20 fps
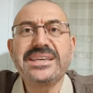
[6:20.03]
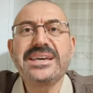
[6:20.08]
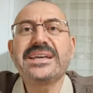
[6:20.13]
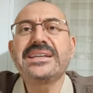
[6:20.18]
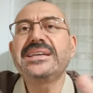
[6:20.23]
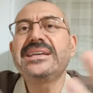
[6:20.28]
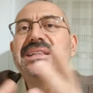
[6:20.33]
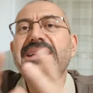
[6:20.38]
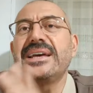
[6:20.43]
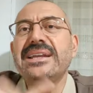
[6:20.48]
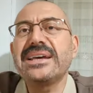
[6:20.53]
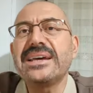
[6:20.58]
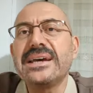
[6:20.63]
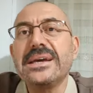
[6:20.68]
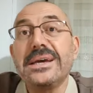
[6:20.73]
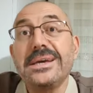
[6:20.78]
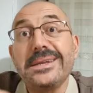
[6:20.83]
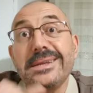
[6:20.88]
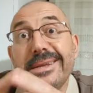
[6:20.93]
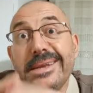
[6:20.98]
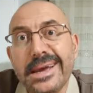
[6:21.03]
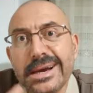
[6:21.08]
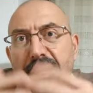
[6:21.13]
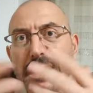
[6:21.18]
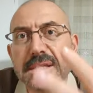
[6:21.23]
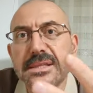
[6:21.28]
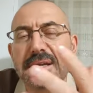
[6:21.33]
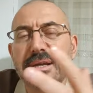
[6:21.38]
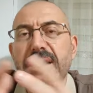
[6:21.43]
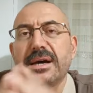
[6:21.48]
diğer illere ne
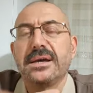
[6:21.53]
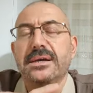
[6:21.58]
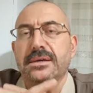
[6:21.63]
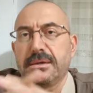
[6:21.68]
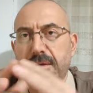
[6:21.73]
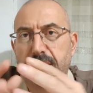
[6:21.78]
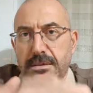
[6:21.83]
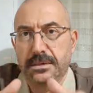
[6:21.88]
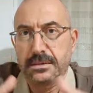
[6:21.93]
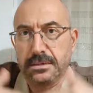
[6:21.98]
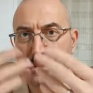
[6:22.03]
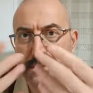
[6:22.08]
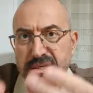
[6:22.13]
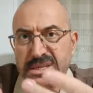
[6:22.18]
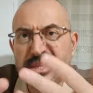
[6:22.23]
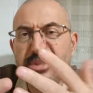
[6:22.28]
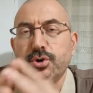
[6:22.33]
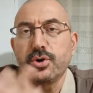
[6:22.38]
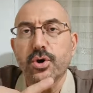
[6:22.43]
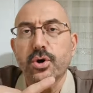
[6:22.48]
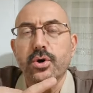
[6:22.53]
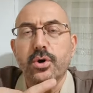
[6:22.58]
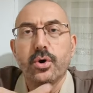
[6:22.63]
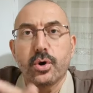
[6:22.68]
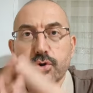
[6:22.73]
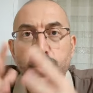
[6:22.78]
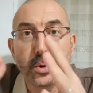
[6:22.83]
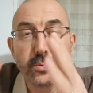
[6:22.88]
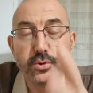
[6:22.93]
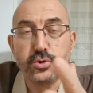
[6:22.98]
kadara gidiyor
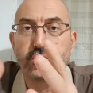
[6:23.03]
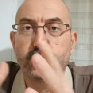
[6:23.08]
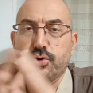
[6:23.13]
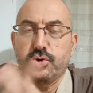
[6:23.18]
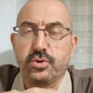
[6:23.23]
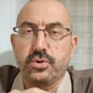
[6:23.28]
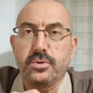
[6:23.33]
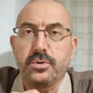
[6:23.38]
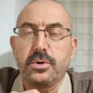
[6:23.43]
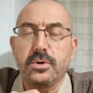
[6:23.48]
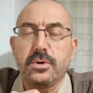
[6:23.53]
otobüs